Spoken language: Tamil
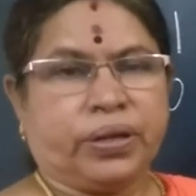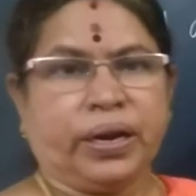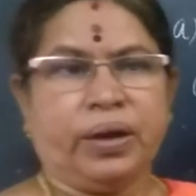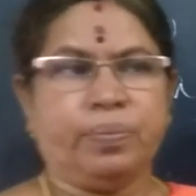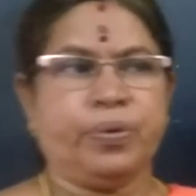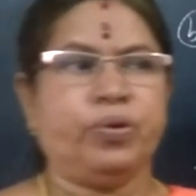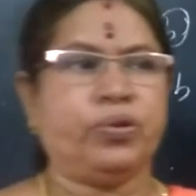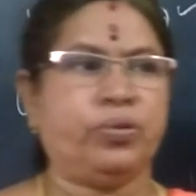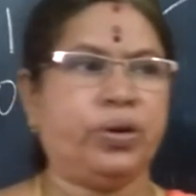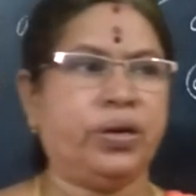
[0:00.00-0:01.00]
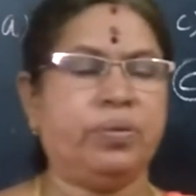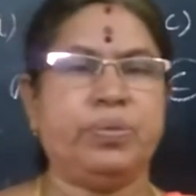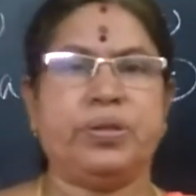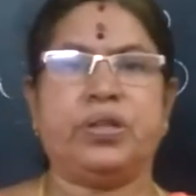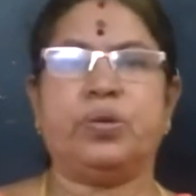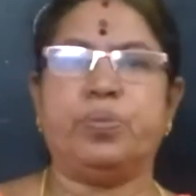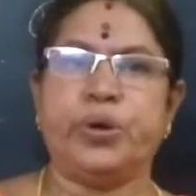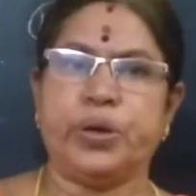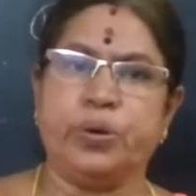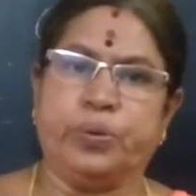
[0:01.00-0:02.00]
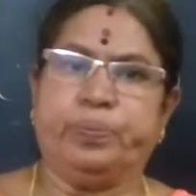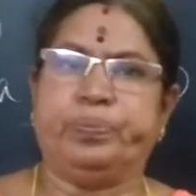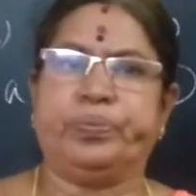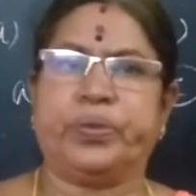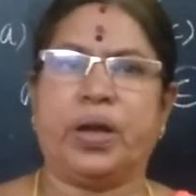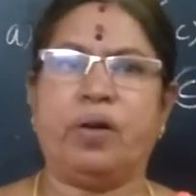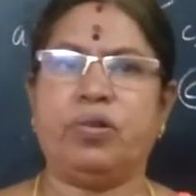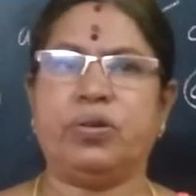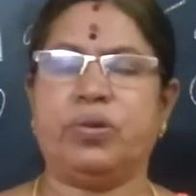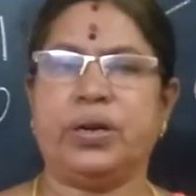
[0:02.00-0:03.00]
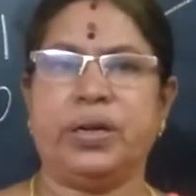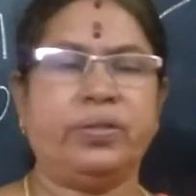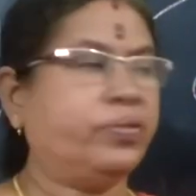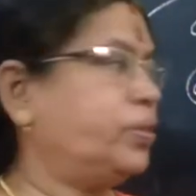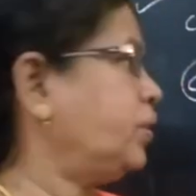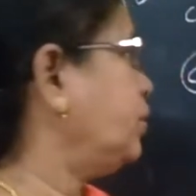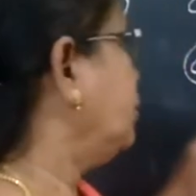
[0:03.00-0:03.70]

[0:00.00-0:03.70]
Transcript: ஏன்னா இப்போ ஒரு ஸ்டூடெண்ட்டு மிஸ்ஸுக்கு பிடிக்கும் அவங்களுக்கு உடனே இது வந்து